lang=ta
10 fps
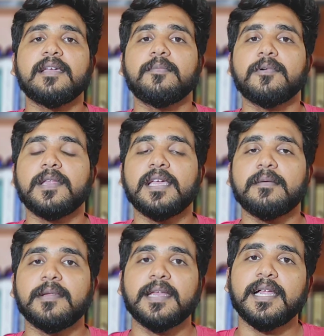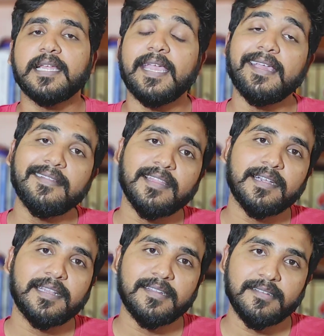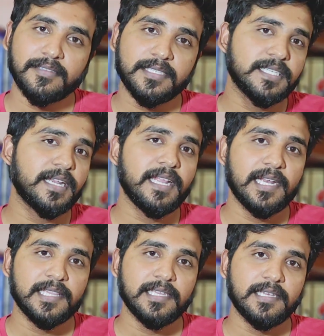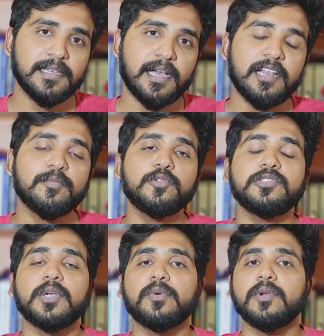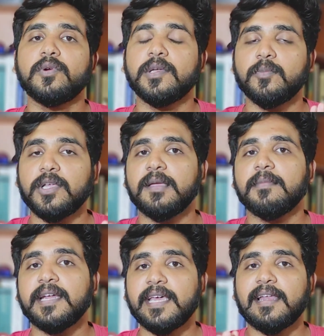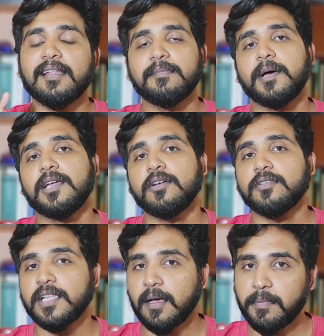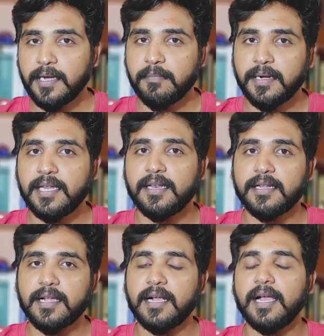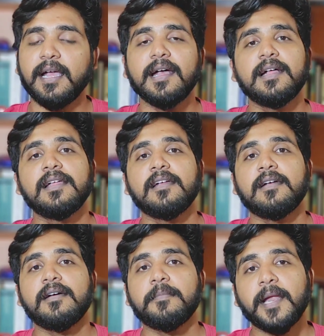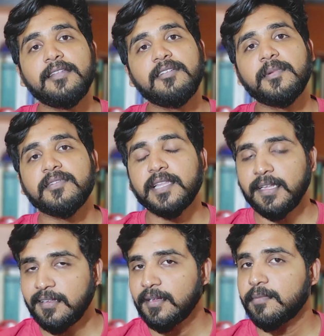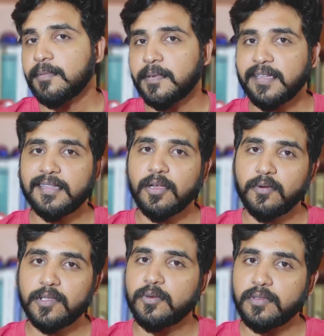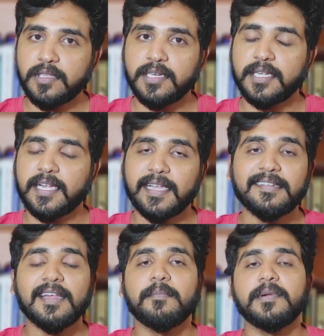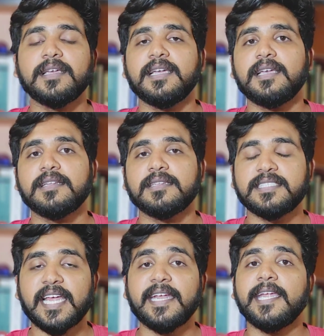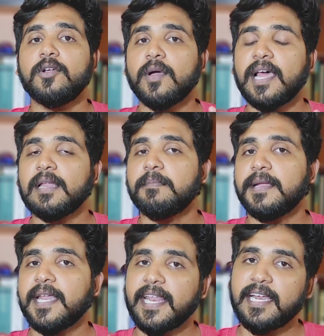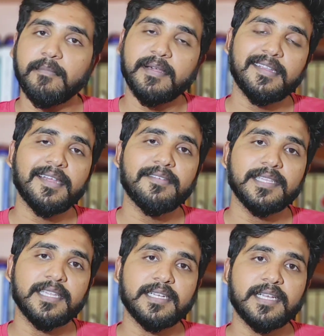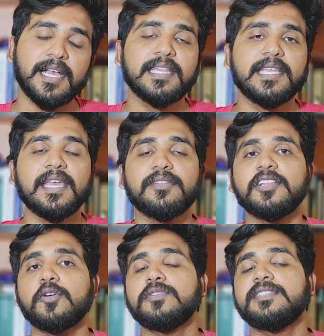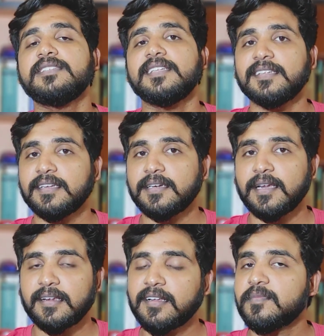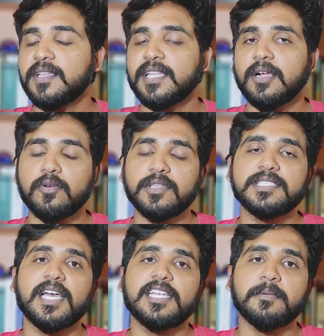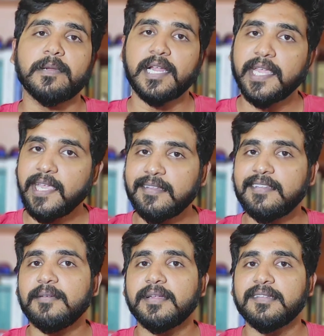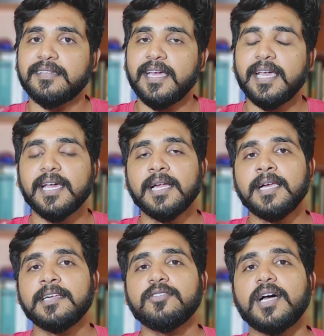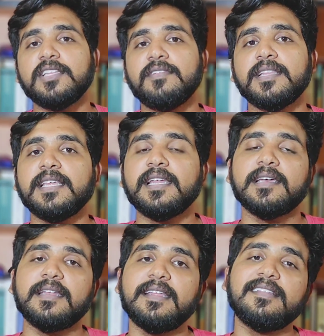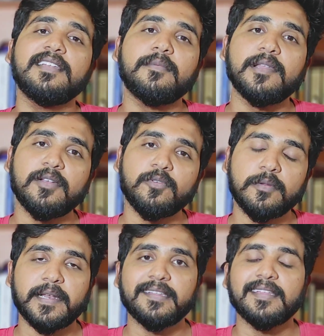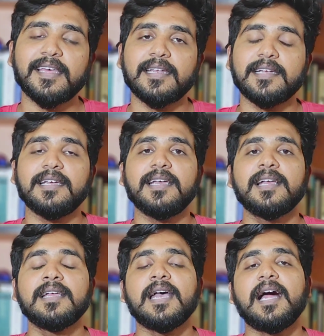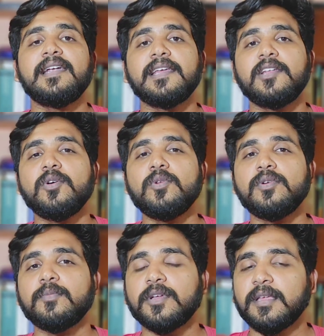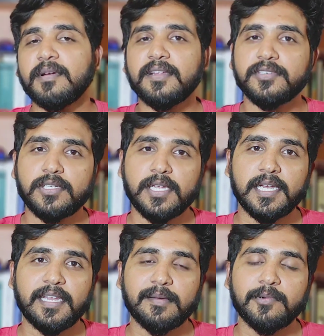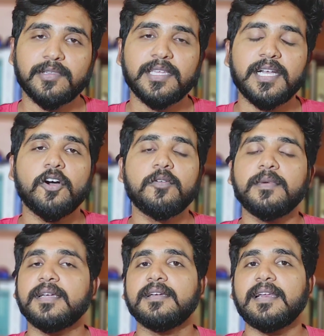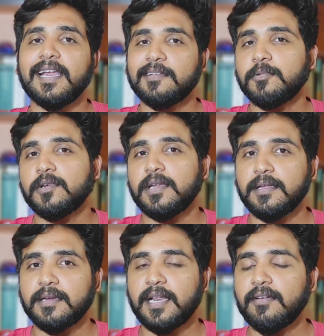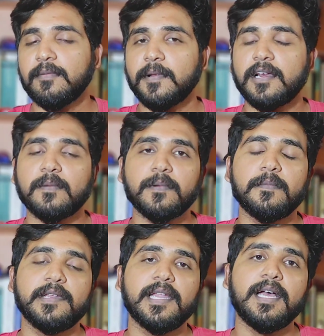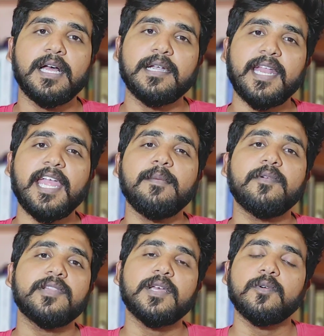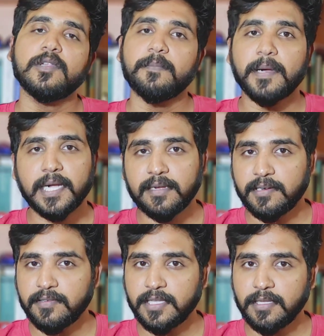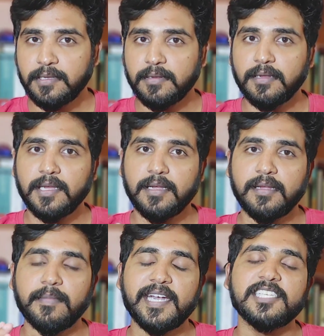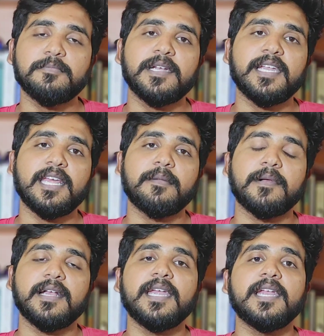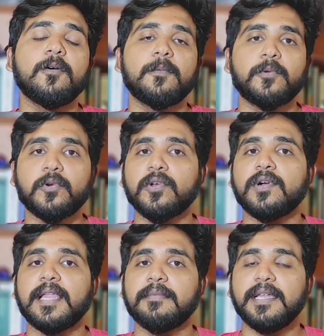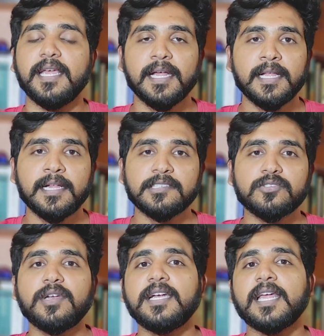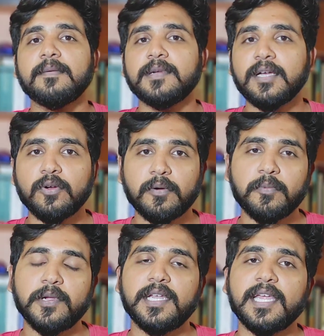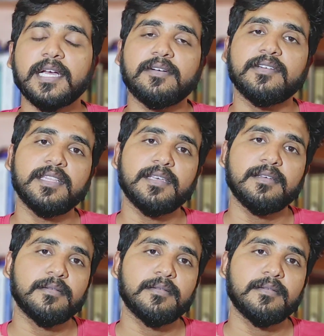நீங்கள் போகிறீங்க அப்படின்னா கேஎஸ்ஆர்டிசி வந்து சென்னையிலேருந்து ஆல்மோஸ்ட் அவங்களுடைய முக்கியமான எல்லா ஸ்பாட்டுக்கும் வந்து ஆப்ரேட் பண்ணிகிட்ருக்காங்க ப்ரைஸுமே வந்து ரீசனபிள் ப்ரைஸ் தான் அவங்க வந்து கொடுத்துட்ருக்காங்க எக்ஸாம்பிளுக்கு சென்னை டு ஆலப்பி டேரக்ட் பஸ்ஸே வந்து இருக்குது அதுக்கே வந்து தௌசண்ட் சிக்ஸ் ஹண்ட்ரட் ஆர் சம்திங் தான் அவங்க வந்து சார்ஜ் பண்ணுறாங்க ஏசி பஸ்ஸு ஸோ அது வந்து ரீசனபிளான ஒரு ப்ரைஸாக இருக்குது அண்ட் இன்னொரு ஒரு முக்கியமான விஷயம் என்ன நம்ம வந்து கவர்மெண்ட் டிரான்ஸ்போர்ட்டில் ட்ராவல் பண்ணுறப்போ அப்படின்னா டைமை வந்து அவங்க வந்து பக்காவாக வந்து மேனேஜ் பண்ணிகிட்டே இருப்பாங்க ஏன்னா அவங்க ப்ரோட்டோக்கால் அப்படி சொன்ன டைமுக்கு அவங்க போயிட்டு அங்கே வந்து